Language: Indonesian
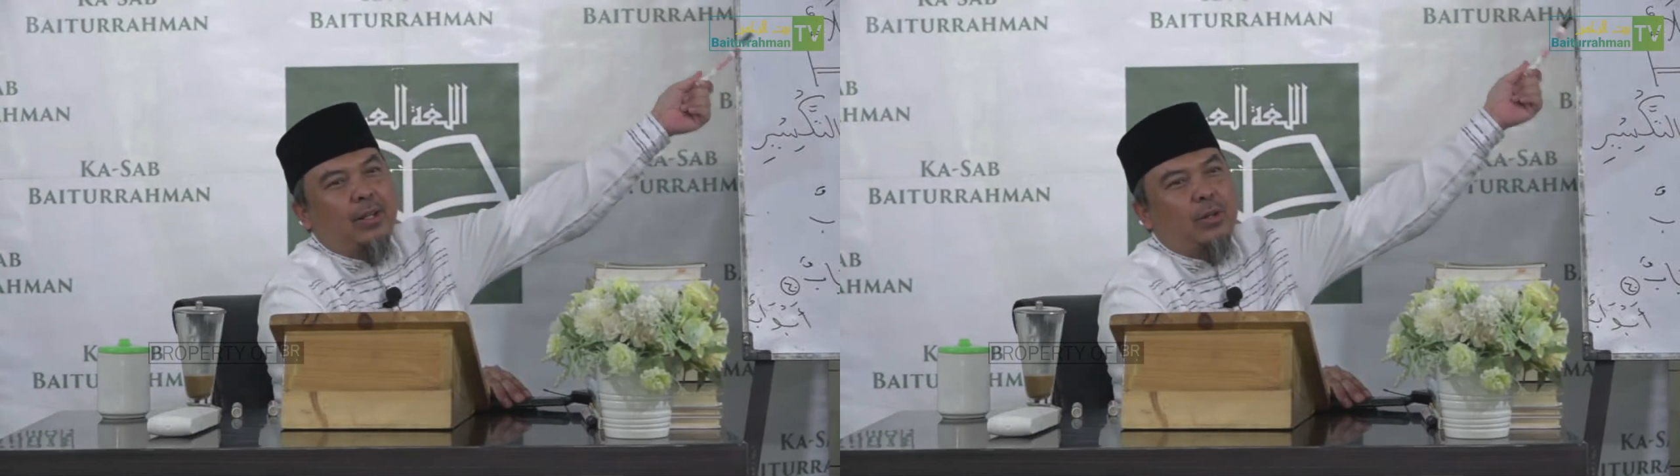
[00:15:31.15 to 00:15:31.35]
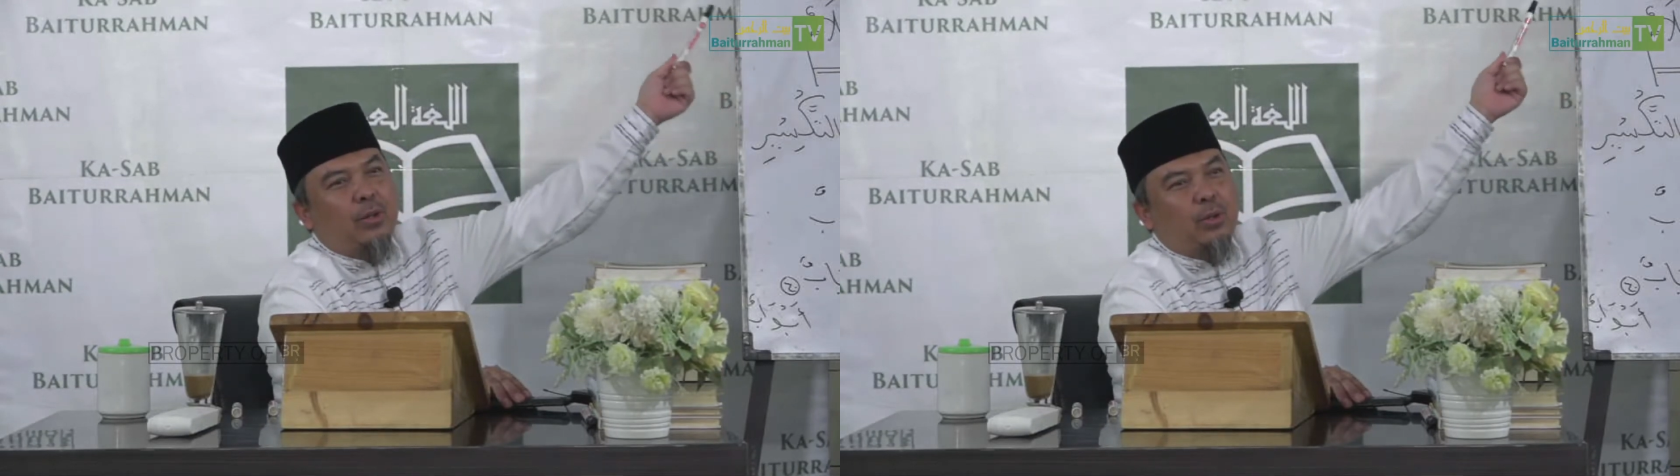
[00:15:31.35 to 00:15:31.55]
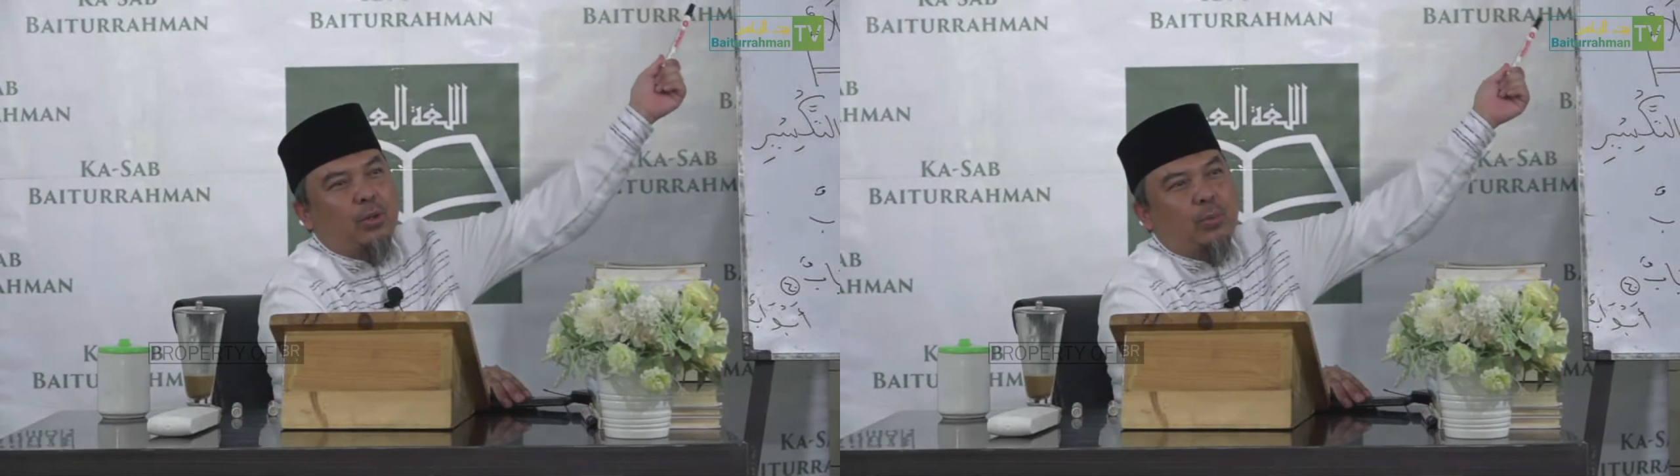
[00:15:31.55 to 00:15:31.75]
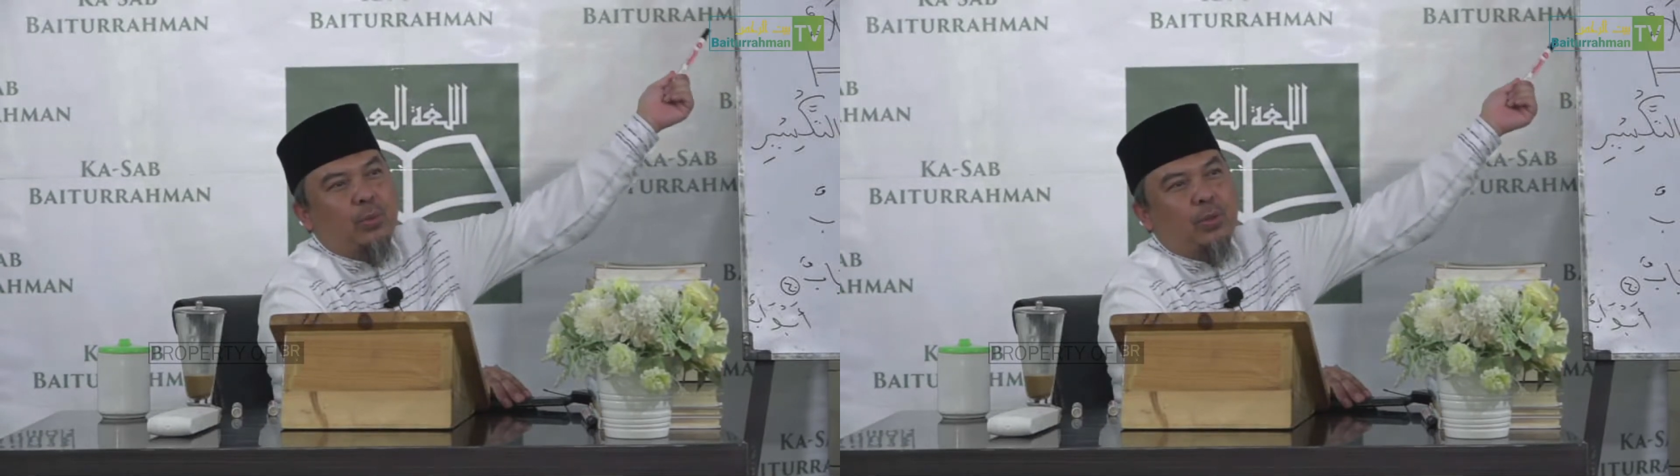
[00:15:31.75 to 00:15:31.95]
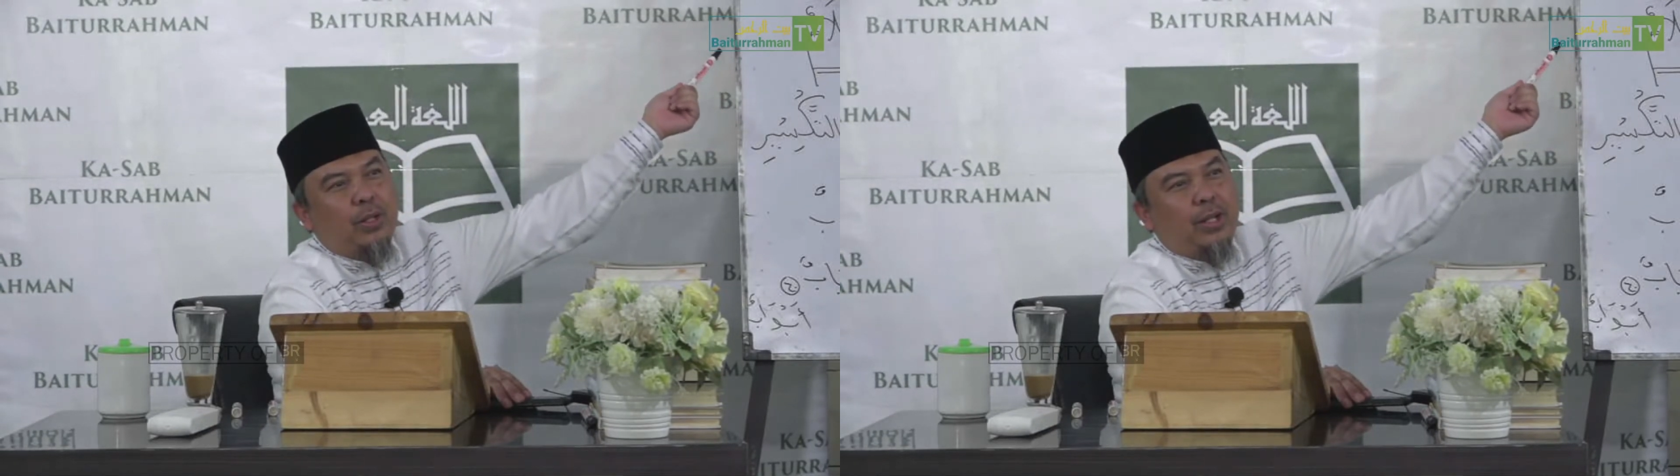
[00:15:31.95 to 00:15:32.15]

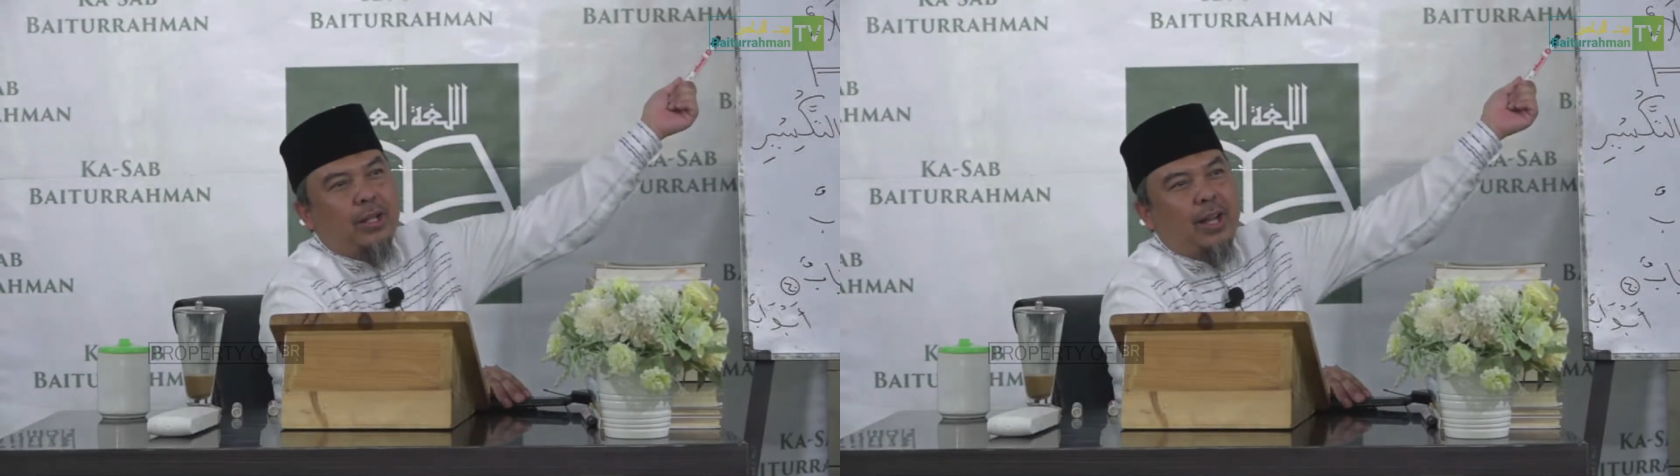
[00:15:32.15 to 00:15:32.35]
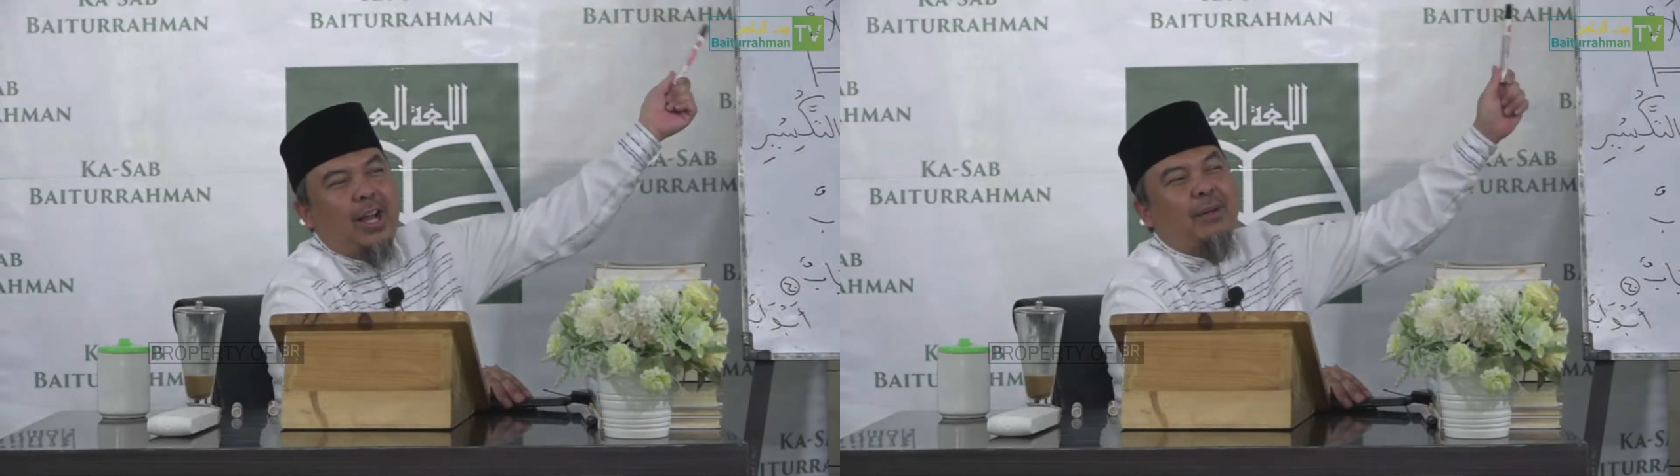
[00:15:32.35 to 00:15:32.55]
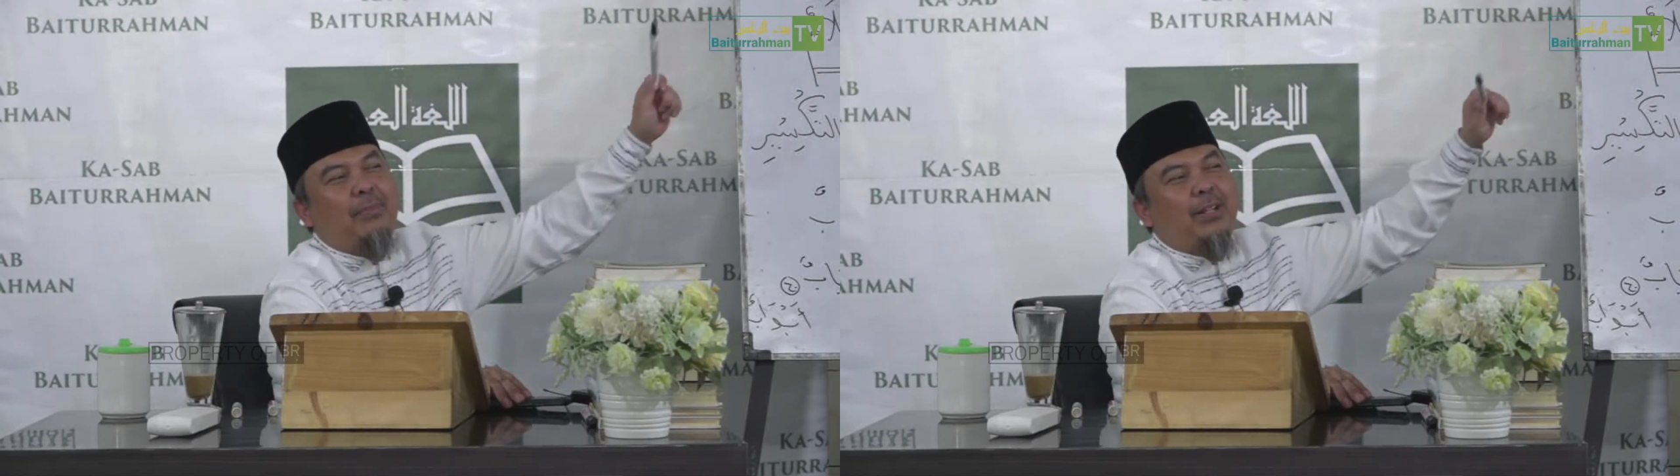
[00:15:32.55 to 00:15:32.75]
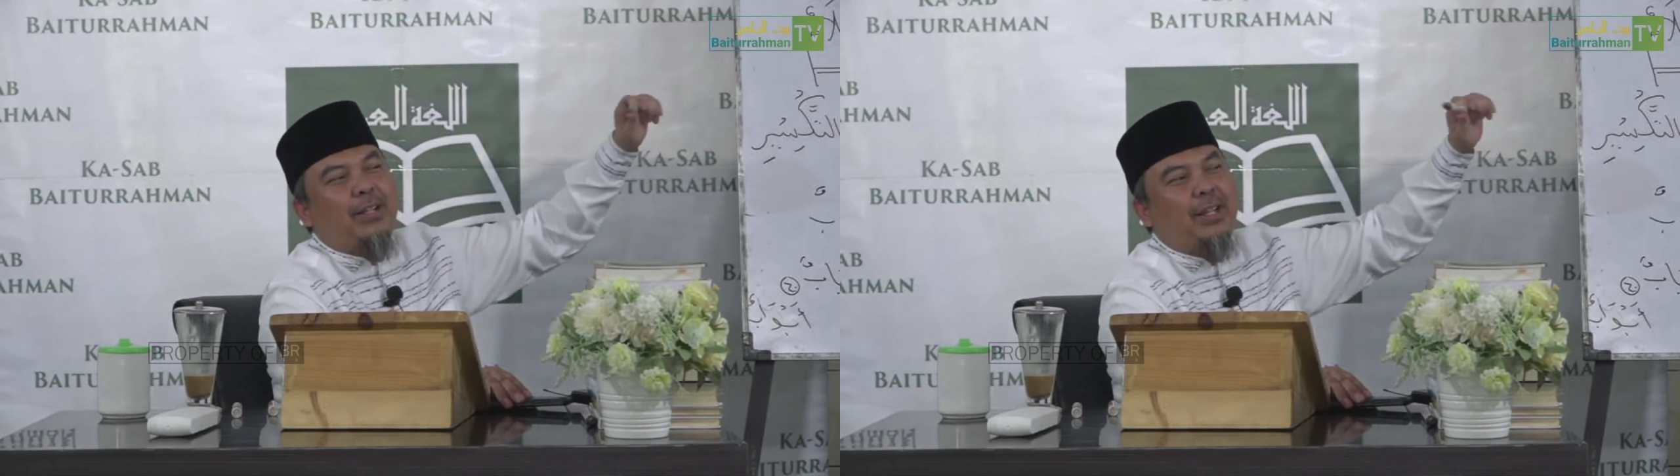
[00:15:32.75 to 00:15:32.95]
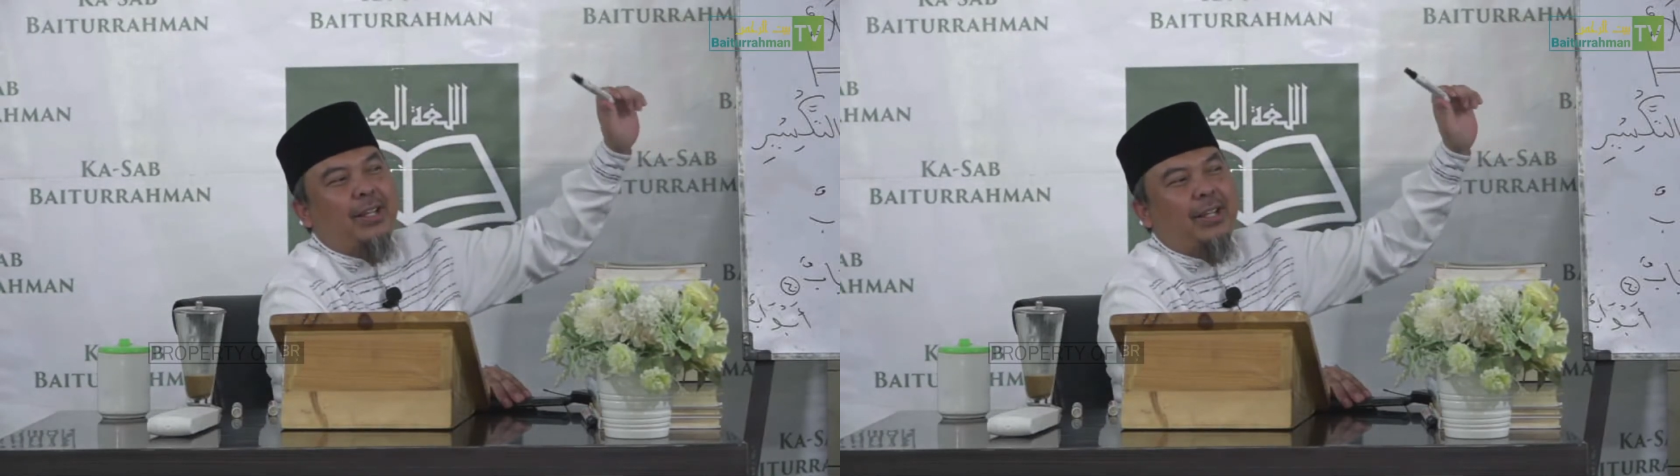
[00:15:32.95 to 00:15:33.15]
kutubun kita ah, berarti